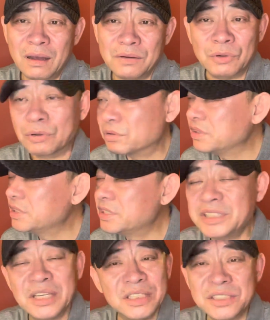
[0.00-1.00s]
我估计今
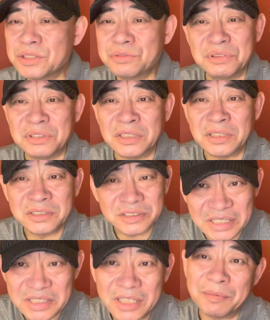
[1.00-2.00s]
天的京剧可能
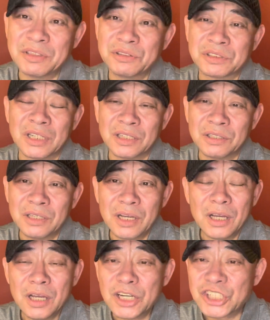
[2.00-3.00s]
真他妈就成了
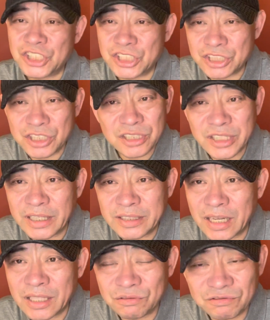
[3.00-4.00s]
实实在
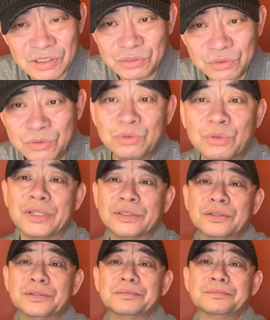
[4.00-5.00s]
在的文物了，就
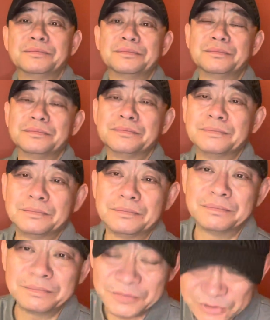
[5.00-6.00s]

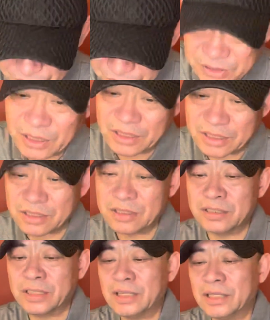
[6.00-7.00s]
就成了实
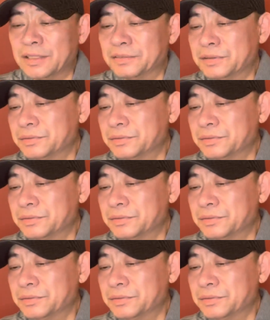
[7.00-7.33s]
实在在的。文物。